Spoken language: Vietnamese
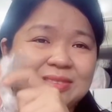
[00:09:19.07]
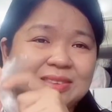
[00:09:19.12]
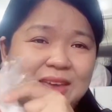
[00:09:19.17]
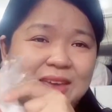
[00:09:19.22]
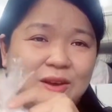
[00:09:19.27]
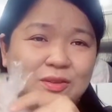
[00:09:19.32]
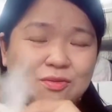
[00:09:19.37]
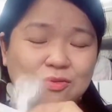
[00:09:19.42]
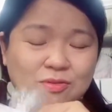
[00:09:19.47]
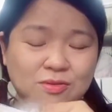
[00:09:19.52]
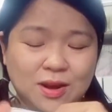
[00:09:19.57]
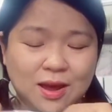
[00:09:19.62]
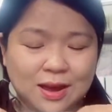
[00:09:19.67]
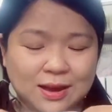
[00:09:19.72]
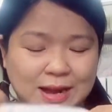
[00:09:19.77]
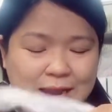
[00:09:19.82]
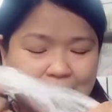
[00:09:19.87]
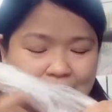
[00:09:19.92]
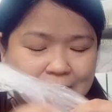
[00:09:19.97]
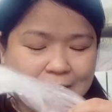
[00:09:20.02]
kẹo
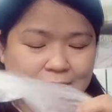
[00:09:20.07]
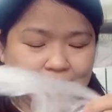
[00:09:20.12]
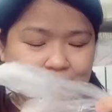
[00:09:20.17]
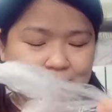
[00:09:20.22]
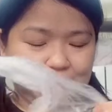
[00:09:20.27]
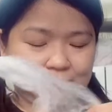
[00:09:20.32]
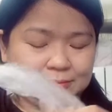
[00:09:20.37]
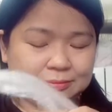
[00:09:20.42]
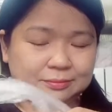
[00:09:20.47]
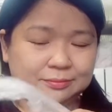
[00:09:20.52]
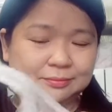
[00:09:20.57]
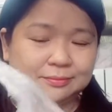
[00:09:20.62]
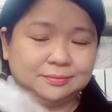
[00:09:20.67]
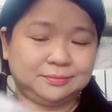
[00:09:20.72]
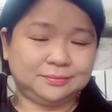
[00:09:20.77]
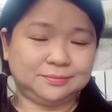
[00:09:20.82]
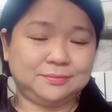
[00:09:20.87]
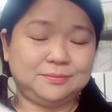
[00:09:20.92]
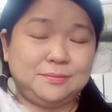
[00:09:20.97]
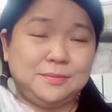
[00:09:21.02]
cuder này á
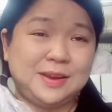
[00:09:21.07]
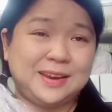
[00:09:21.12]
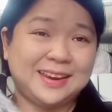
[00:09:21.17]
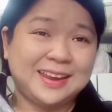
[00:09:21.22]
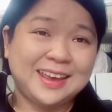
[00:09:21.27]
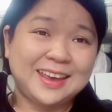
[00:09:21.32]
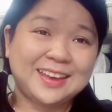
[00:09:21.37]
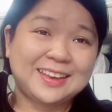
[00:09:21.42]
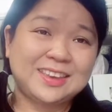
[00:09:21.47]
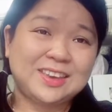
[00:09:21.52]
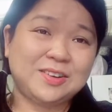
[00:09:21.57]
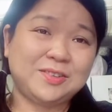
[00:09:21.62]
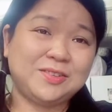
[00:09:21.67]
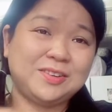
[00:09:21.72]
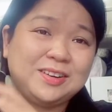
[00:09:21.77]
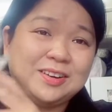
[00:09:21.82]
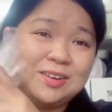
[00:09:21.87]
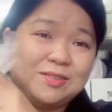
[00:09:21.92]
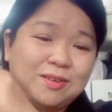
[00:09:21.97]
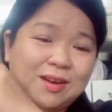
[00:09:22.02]
mình nghe nhiều người